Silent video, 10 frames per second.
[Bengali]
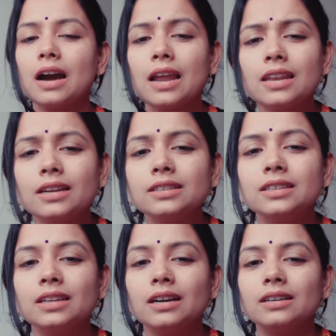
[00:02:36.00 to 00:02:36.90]
আল্লাহর
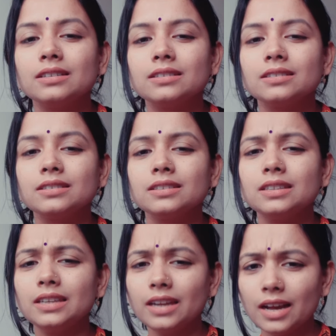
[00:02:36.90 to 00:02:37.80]
কিরা
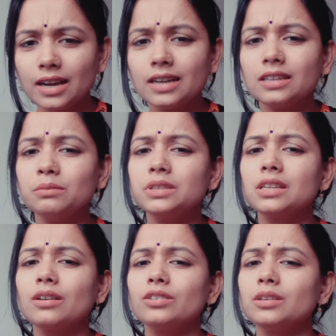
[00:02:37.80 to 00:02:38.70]
কিরা কাটে
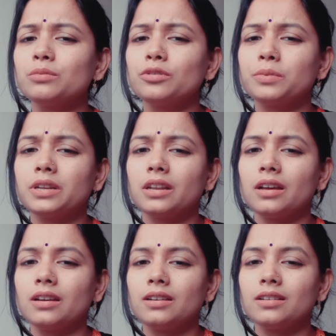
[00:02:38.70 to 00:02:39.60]
মিশা কথা বলবেন না
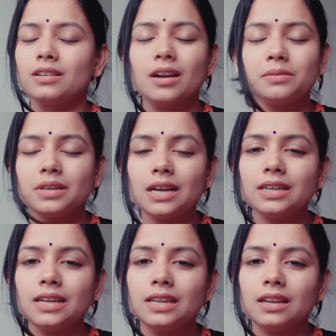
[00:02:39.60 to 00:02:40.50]
আমি নাক
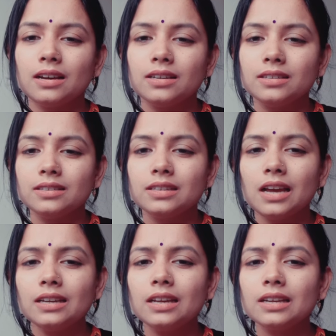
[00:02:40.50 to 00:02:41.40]
ডাকি না
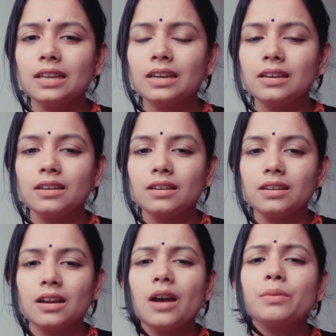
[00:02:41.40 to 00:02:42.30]
নাক ডাকলে
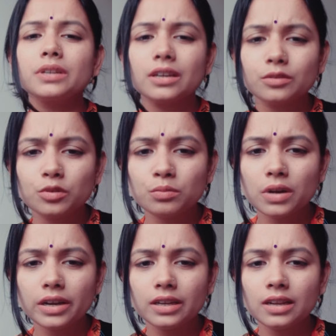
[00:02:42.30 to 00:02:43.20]
আমার কেন ঘুম
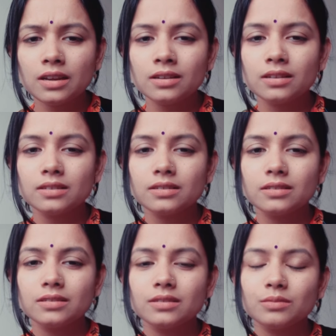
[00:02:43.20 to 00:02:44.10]
ভাঙে না
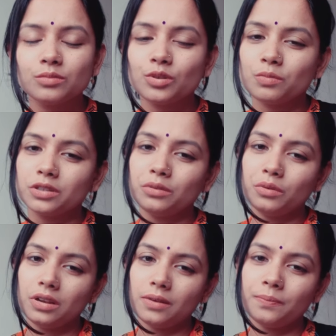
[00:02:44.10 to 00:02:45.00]
প্রমাদ
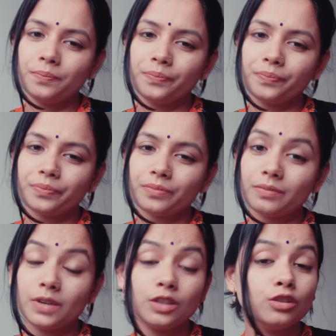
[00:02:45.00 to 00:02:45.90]
গুনলাম
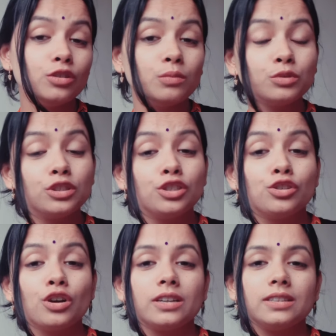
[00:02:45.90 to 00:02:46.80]
বৃদ্ধ দম্পতির
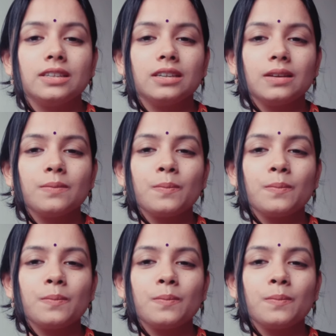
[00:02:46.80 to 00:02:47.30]
ঝগড়া দেখে